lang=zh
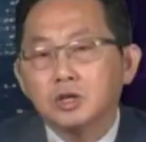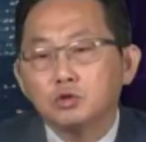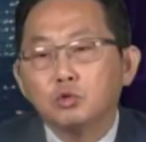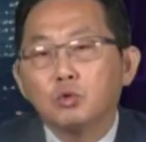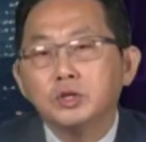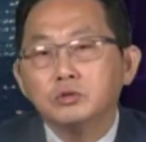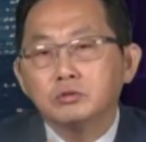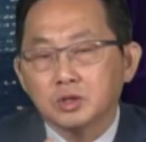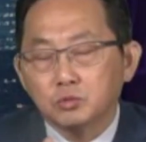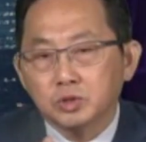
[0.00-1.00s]
很多观
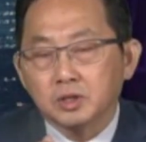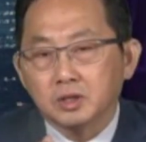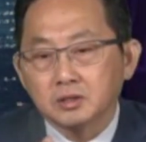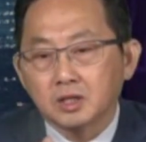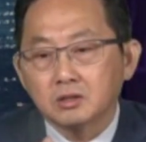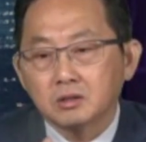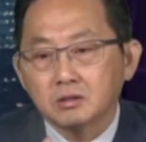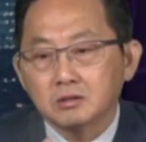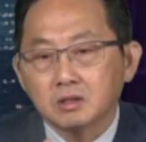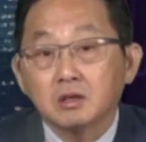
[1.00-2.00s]
众在问啊，那
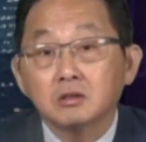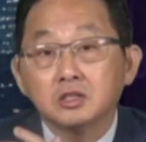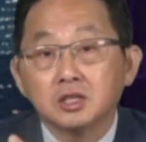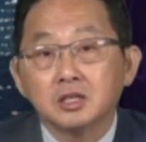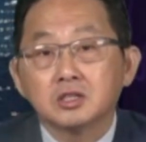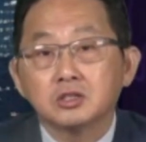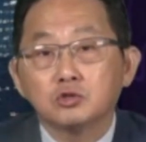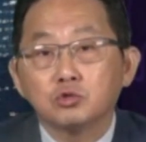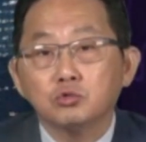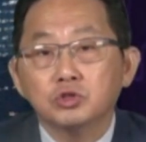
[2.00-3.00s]
那到底现在这些
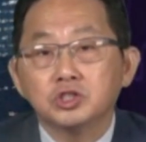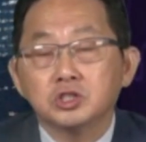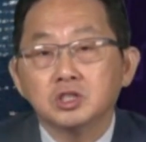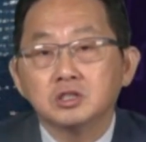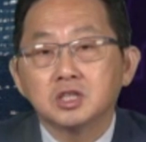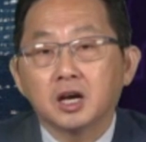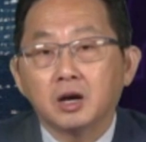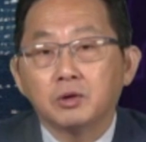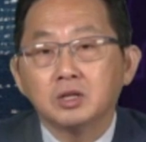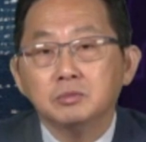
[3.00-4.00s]
中国企业在
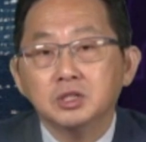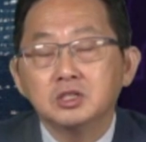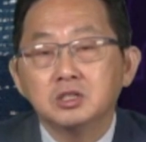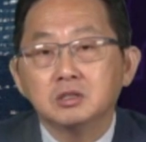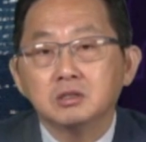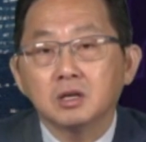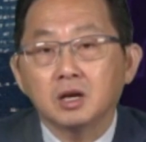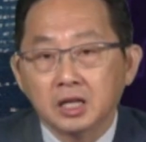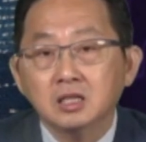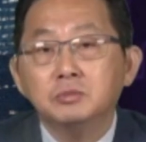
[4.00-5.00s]
海外的名气
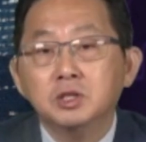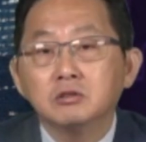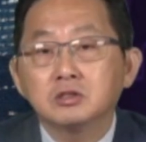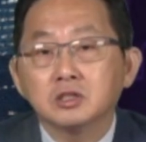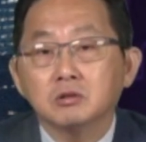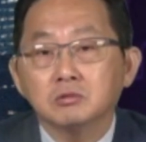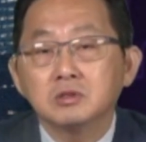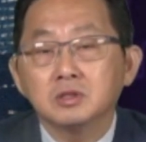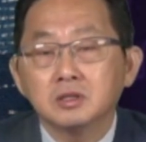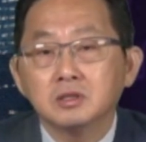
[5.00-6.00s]
还能不能够再投
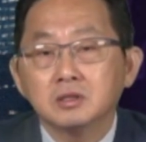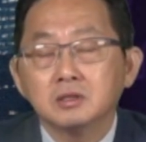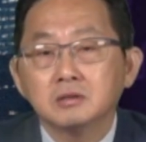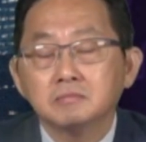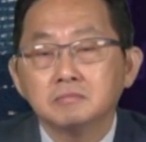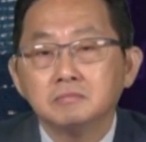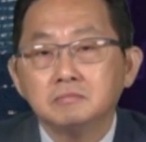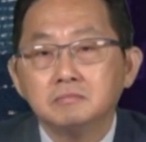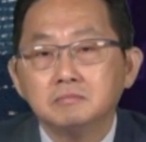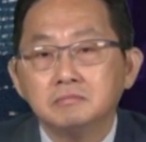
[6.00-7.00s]
资呢？但我